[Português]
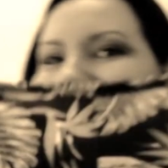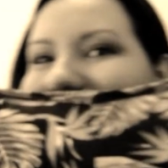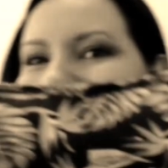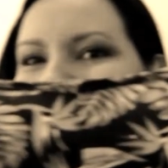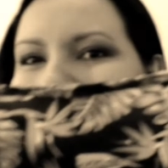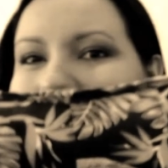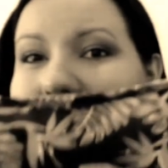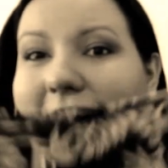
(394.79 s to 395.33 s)

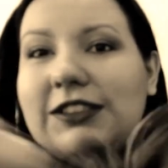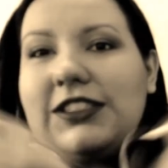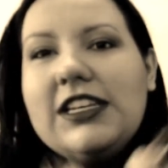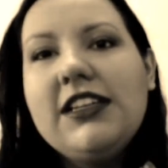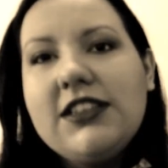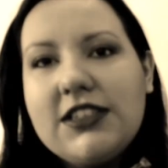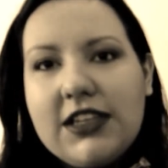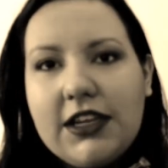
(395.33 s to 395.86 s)
serviu,
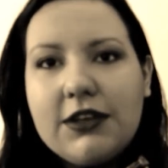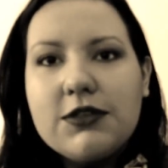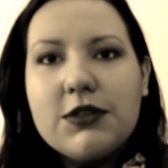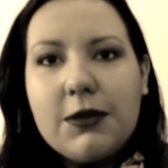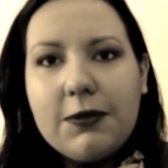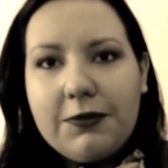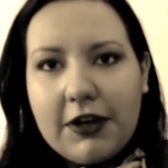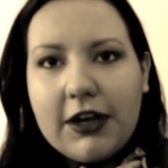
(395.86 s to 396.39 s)
gente, eu
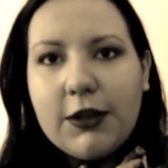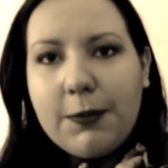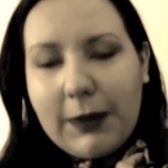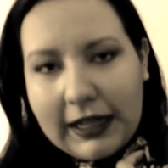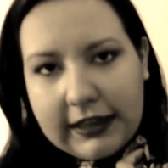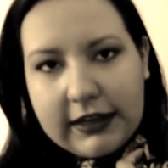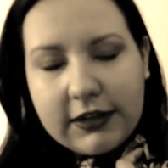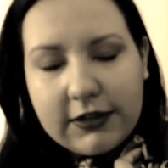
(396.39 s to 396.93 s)
sou fora do
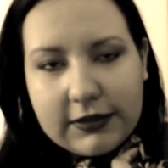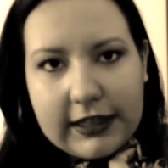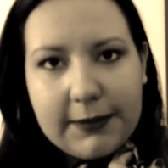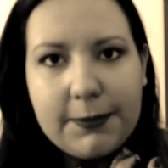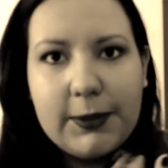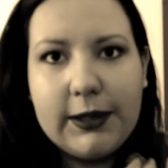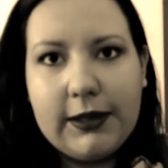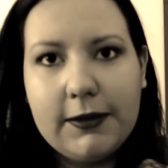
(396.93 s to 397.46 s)
padrão, né?
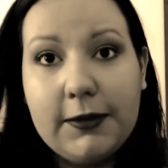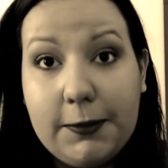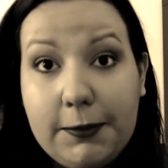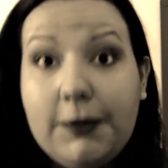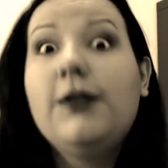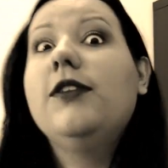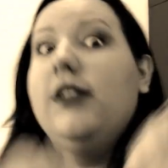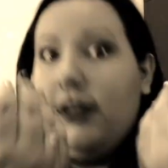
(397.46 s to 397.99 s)

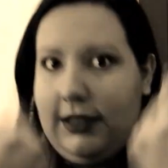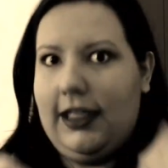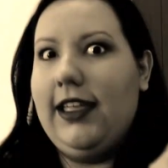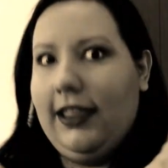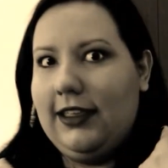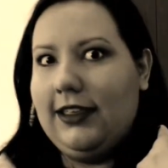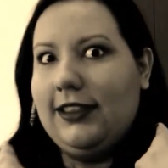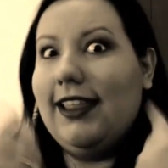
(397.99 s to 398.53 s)

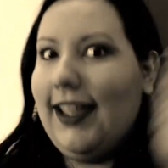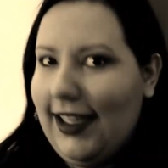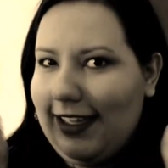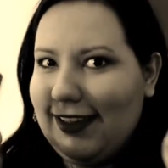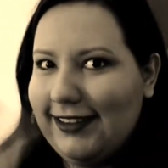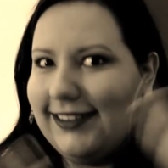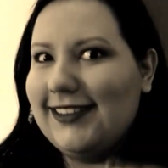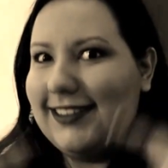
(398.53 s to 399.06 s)
Né?
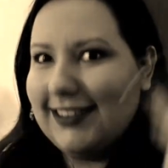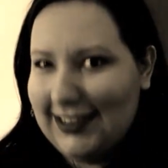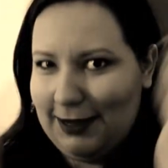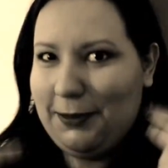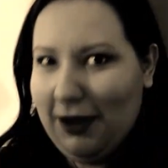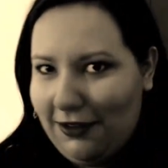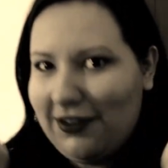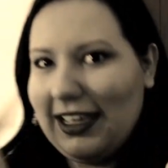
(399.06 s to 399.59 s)
Já
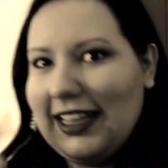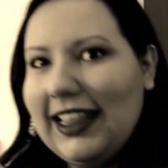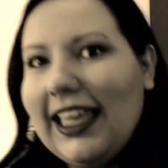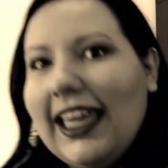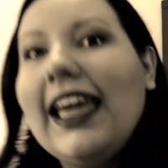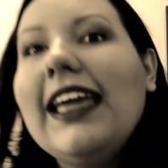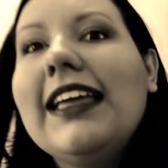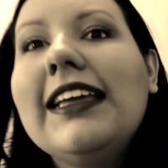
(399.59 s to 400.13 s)
dá pra ver,
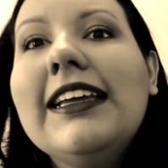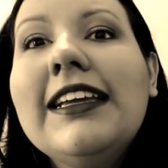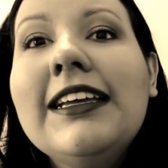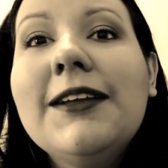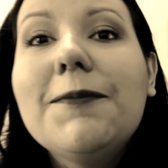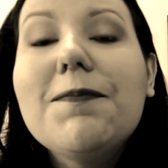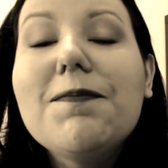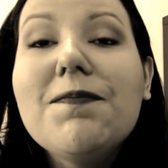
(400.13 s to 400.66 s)
né?
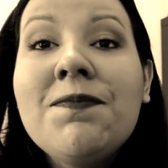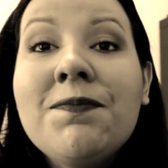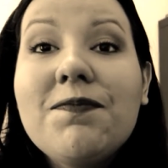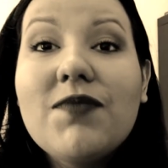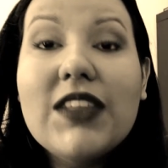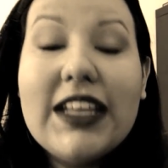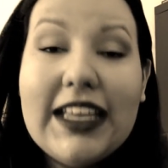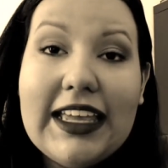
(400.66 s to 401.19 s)

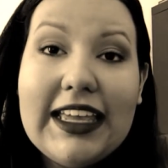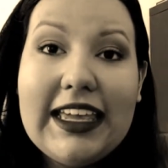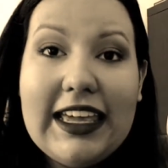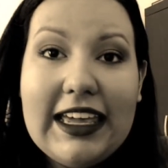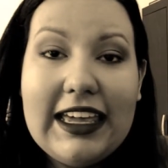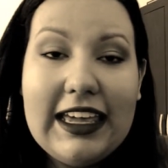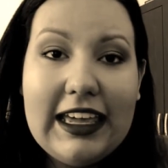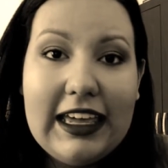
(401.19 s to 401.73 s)

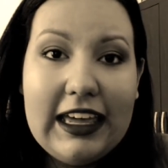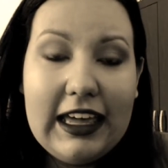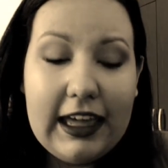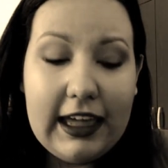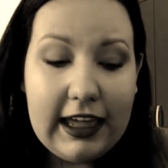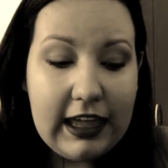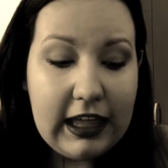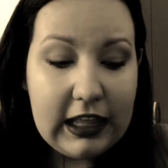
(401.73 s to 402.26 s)

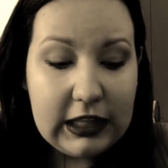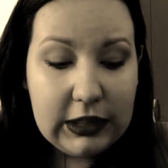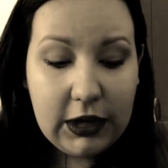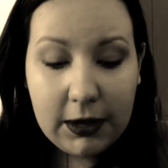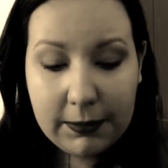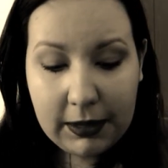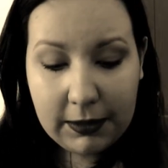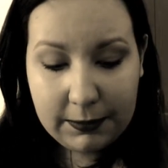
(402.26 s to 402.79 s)
E
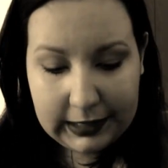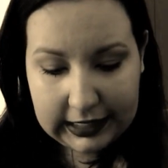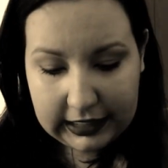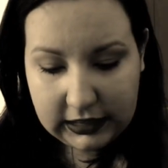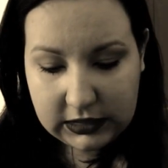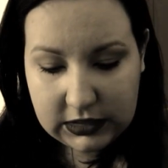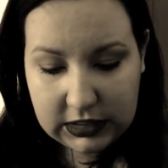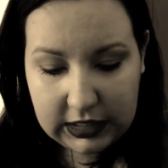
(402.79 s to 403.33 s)

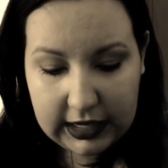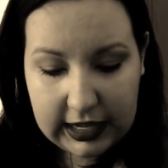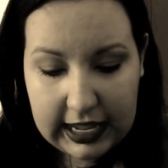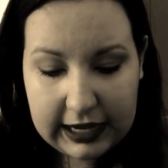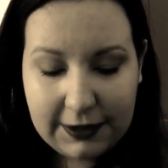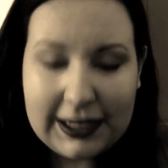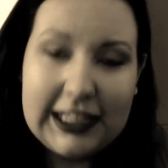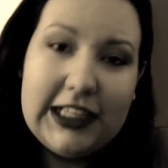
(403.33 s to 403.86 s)
normalmente
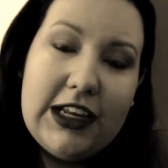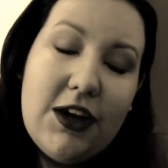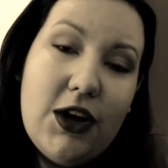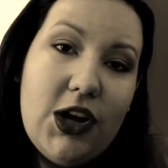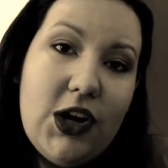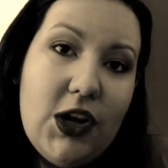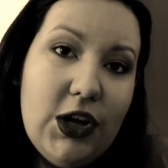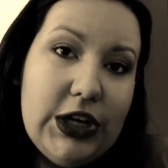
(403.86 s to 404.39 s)
é
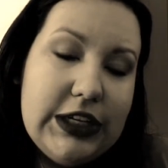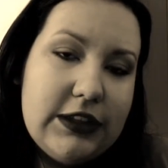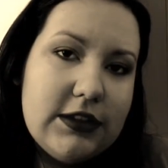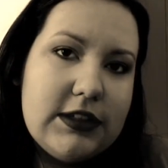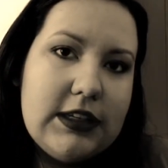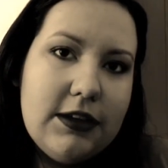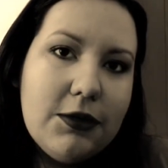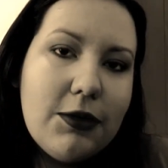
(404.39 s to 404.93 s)

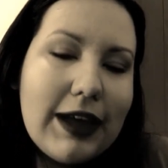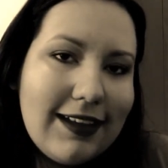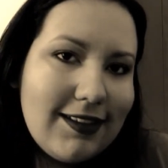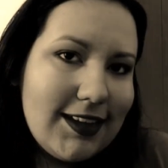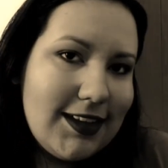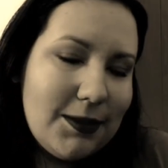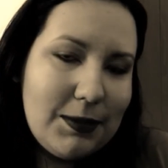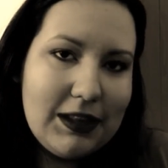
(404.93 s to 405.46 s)
48,
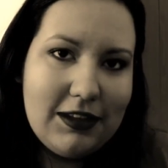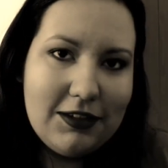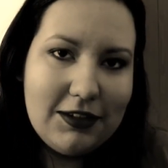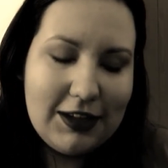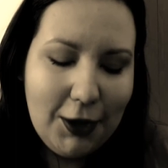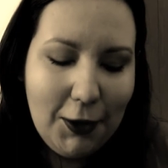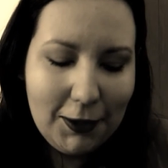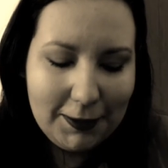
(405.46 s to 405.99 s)
50, dependendo
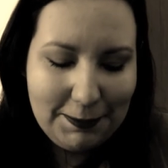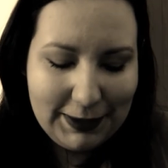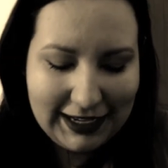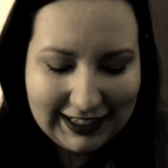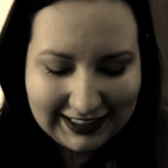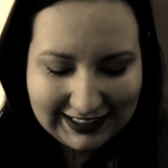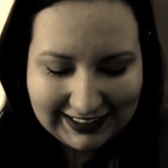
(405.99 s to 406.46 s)
da roupa.